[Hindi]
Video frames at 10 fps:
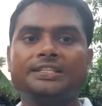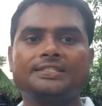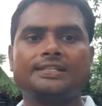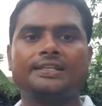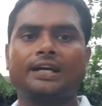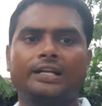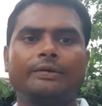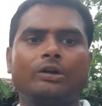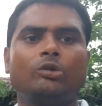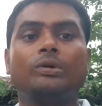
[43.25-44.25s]
चीज़ें दिखाने
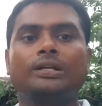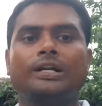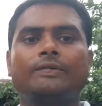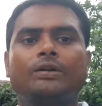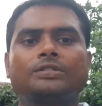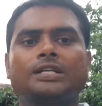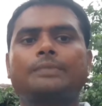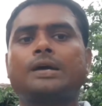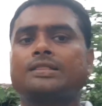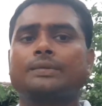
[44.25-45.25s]
वाला हूँ बताने वाला हूँ जैसे कि
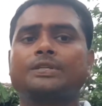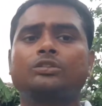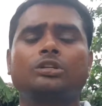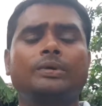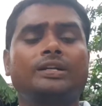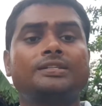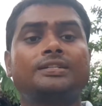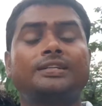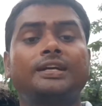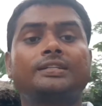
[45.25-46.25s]
आप जानते हैं पिछले दिनों मैंने
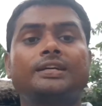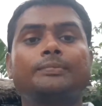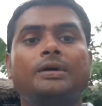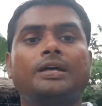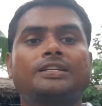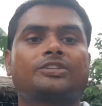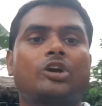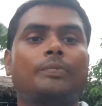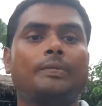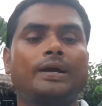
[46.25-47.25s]
जिक्र किया था कि मैं
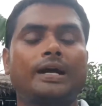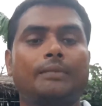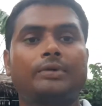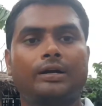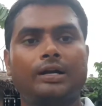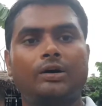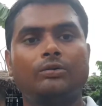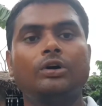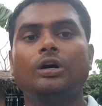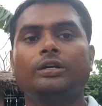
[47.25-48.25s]
एस्ट्रा पे मैं काम कर रहा हूँ